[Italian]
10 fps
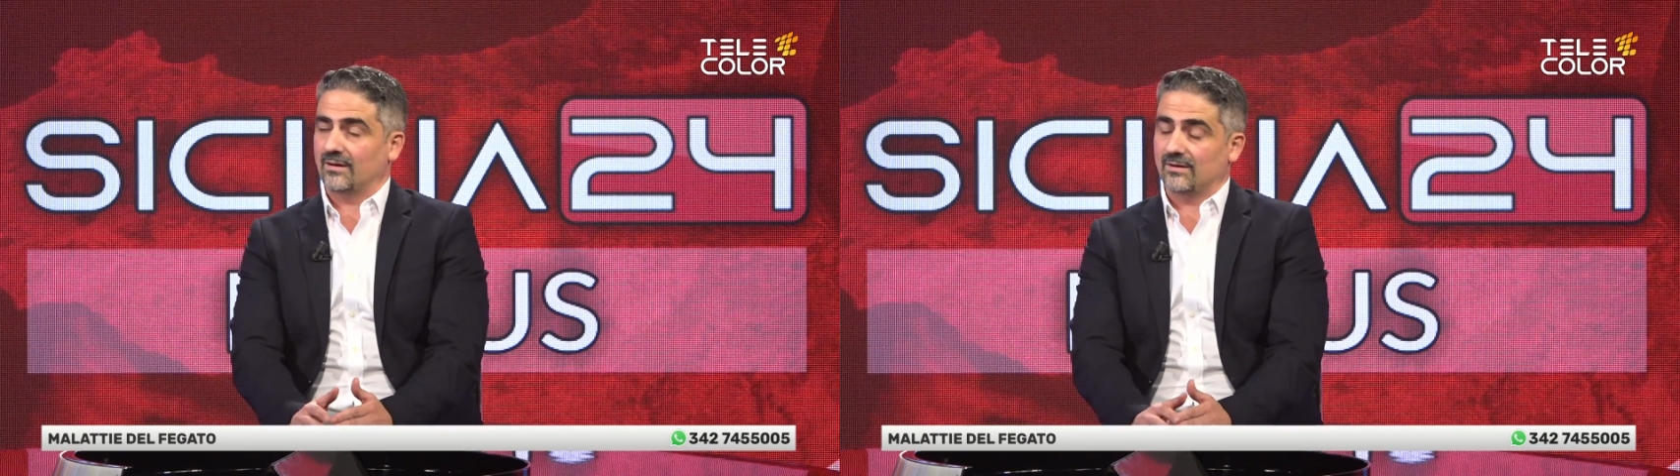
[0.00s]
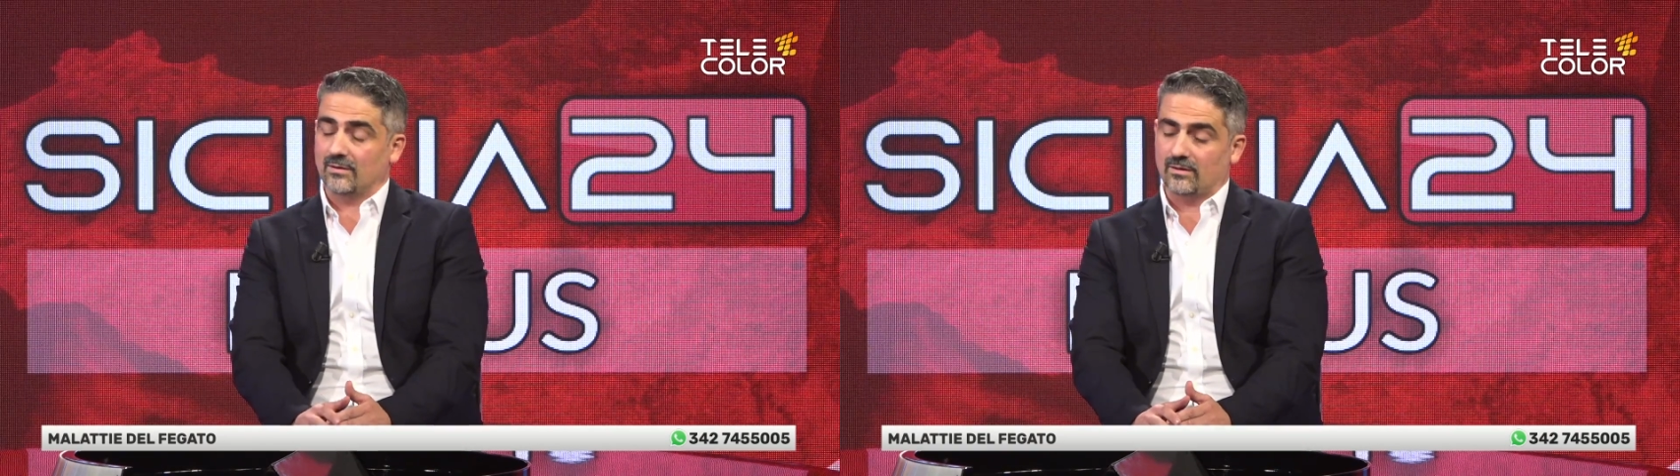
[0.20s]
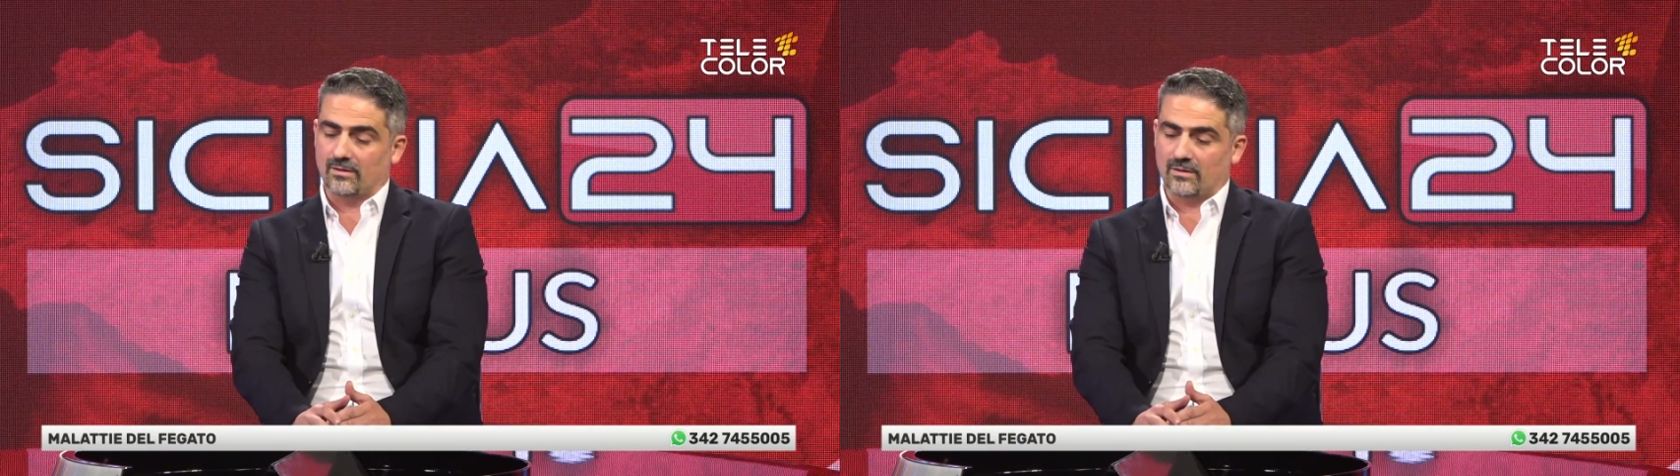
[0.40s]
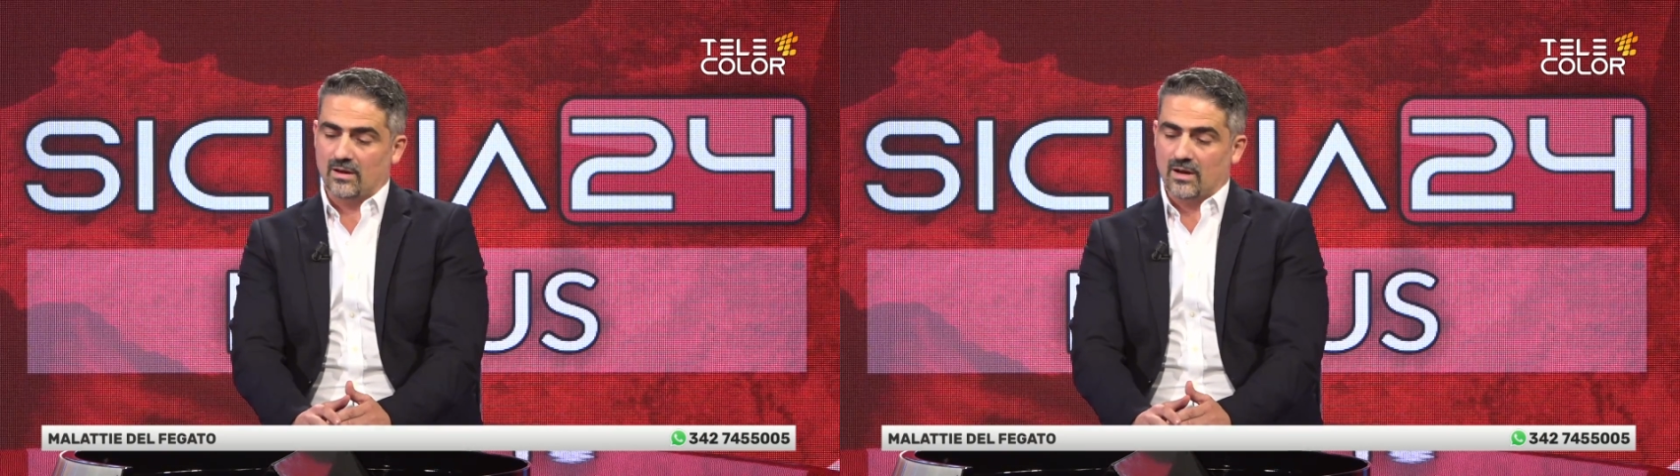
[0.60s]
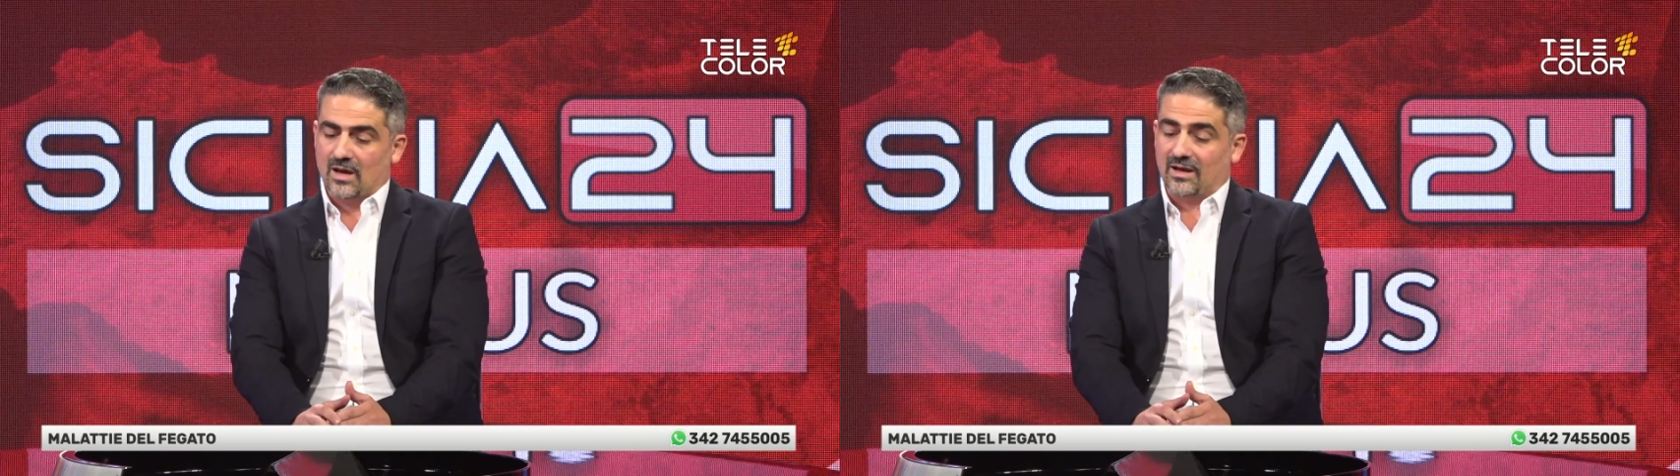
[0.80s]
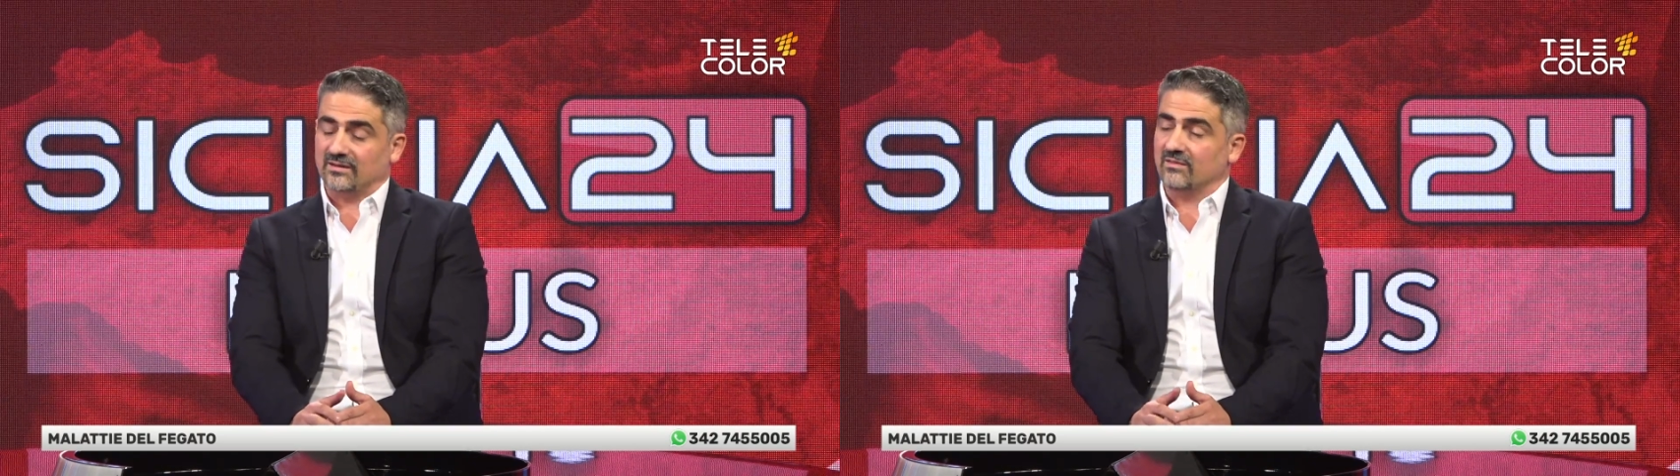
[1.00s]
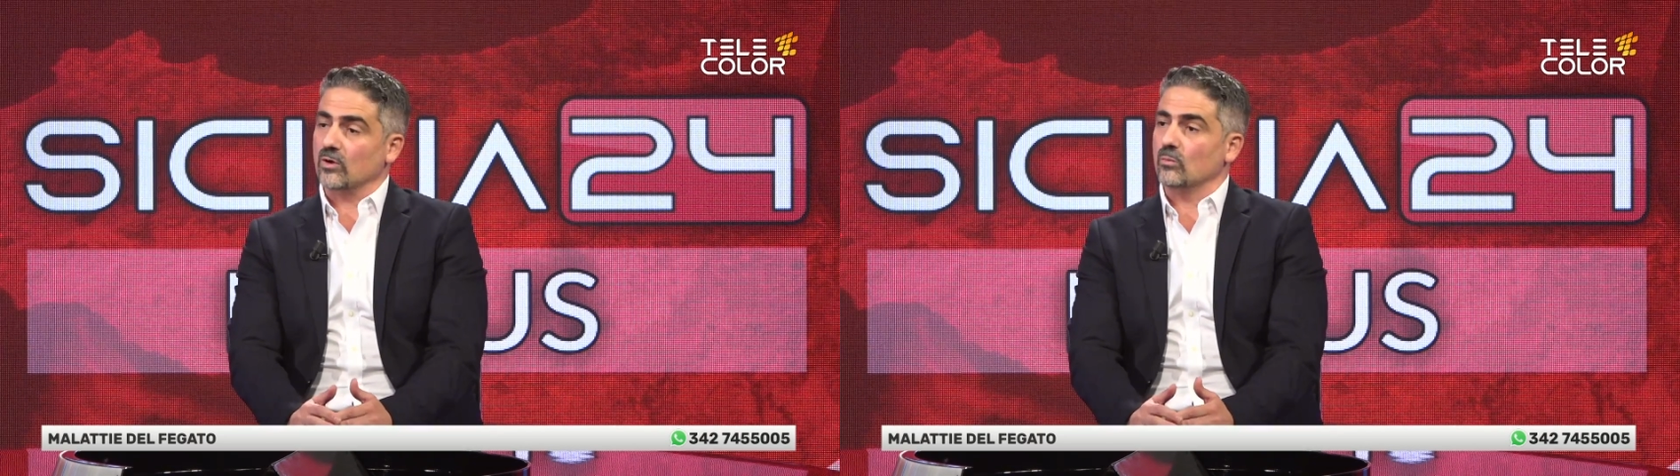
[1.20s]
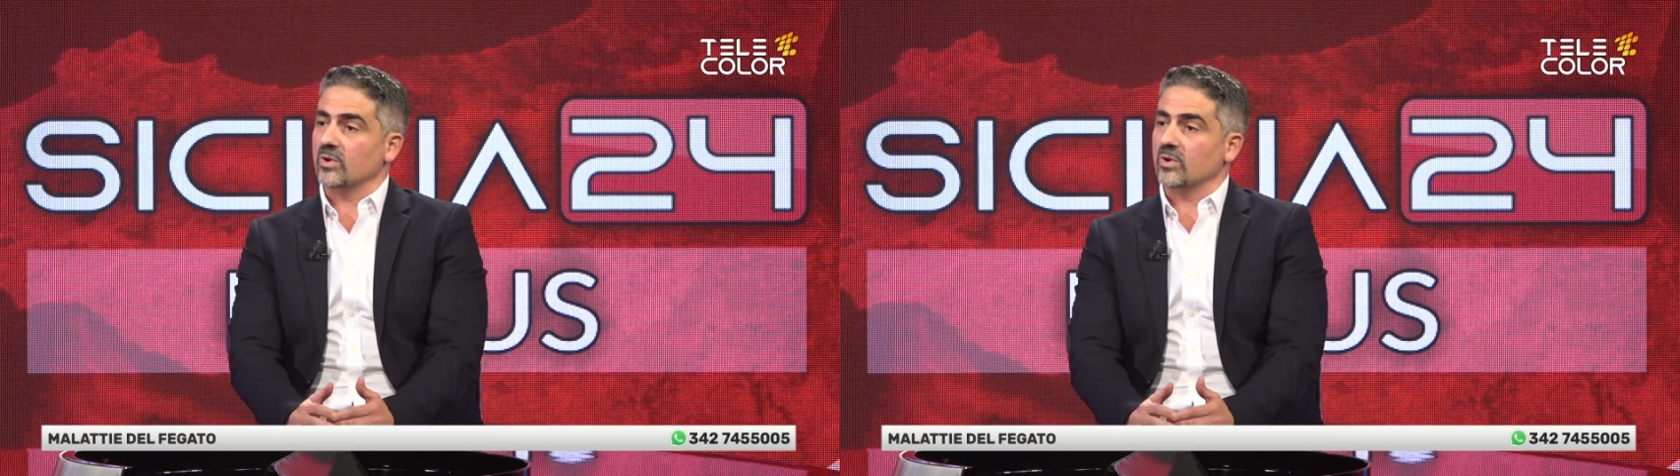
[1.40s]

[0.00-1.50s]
eh, attivare un